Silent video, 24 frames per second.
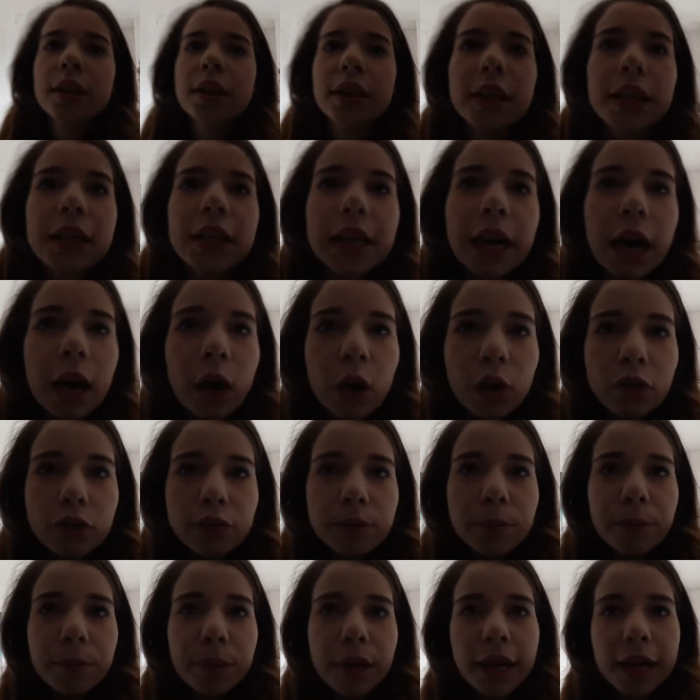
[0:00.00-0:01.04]

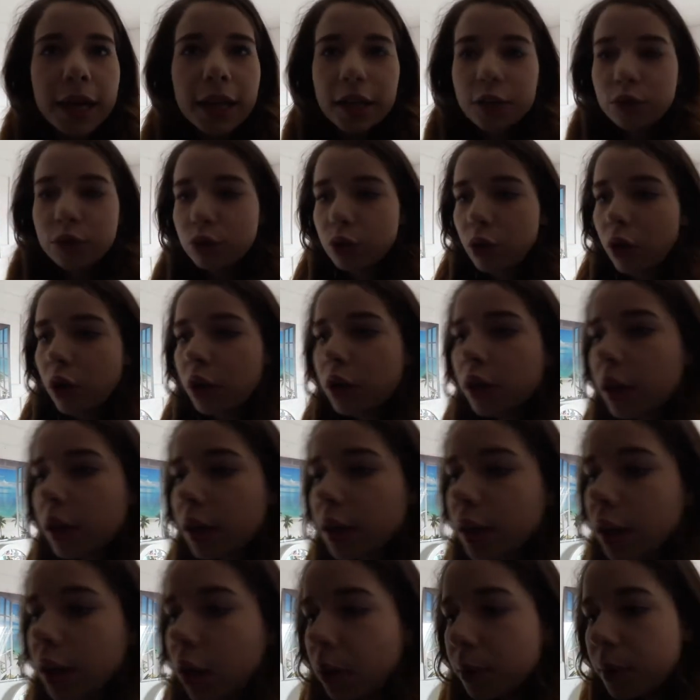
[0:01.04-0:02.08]
gekauft bei New Yorker,
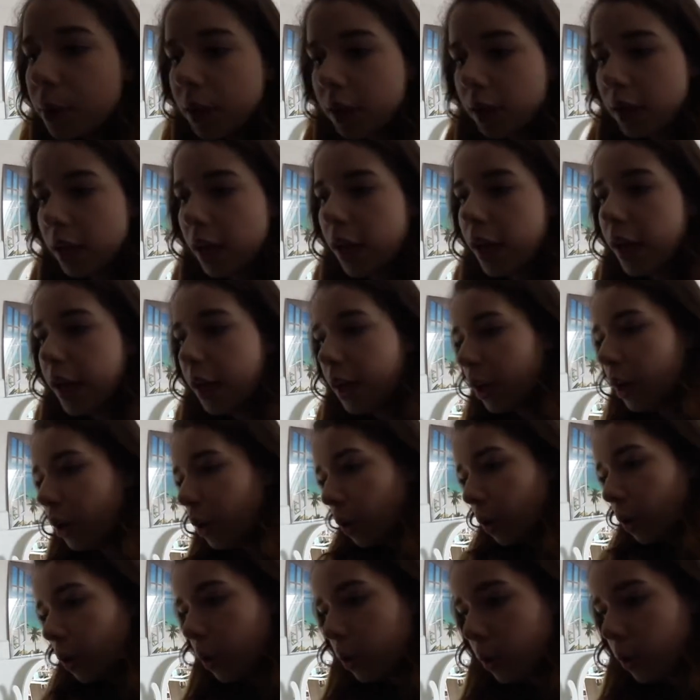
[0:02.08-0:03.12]
glaube ich.
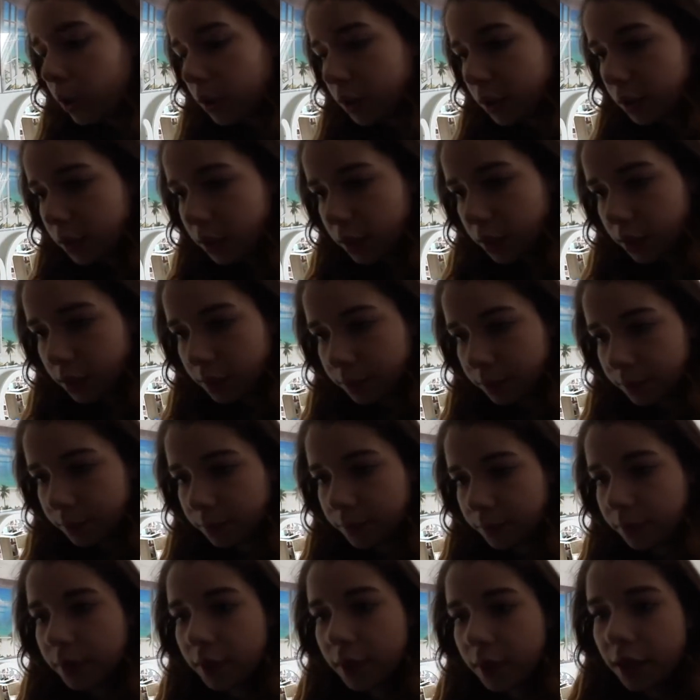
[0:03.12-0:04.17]
Und
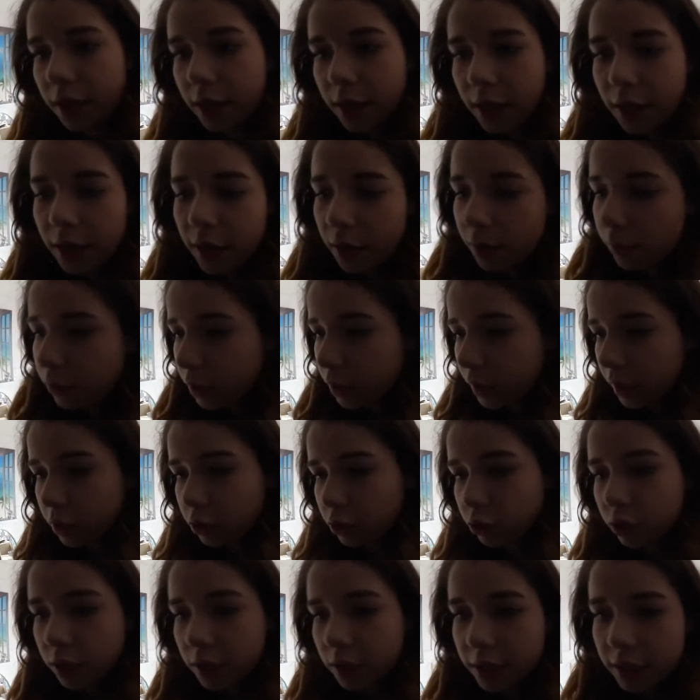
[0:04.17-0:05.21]
wo der
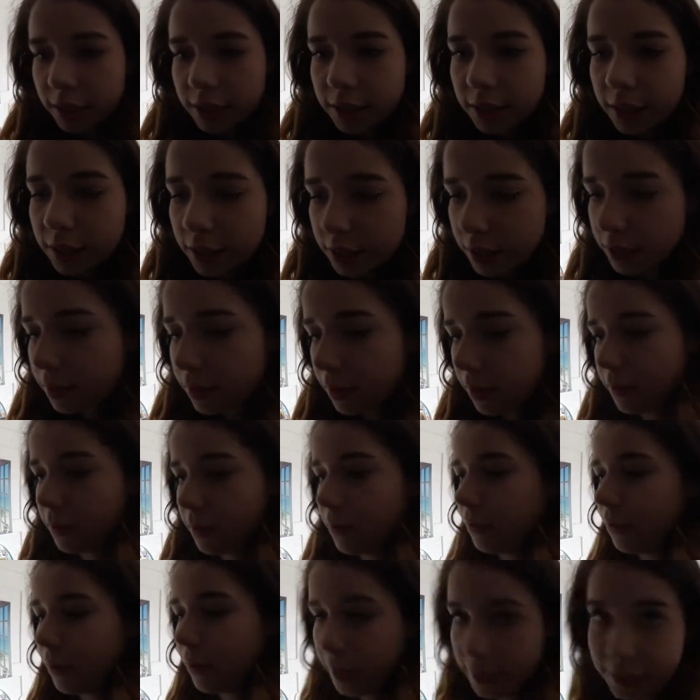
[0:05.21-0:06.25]
natürlich jetzt ist,
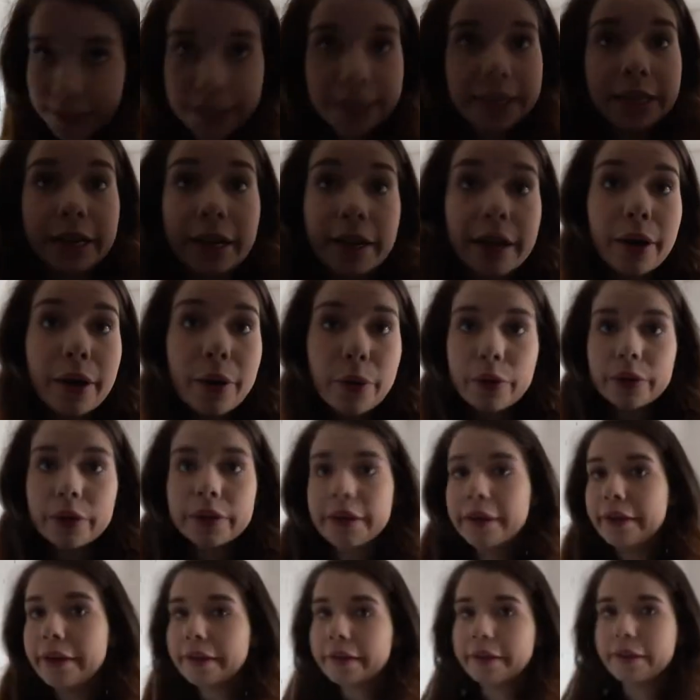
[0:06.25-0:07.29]
oh, weiß ich gerade auch
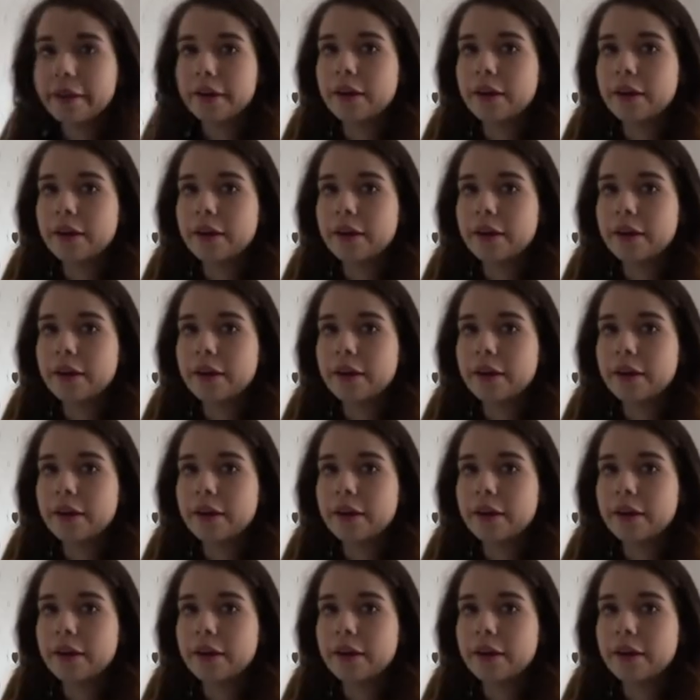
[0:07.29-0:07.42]
nicht.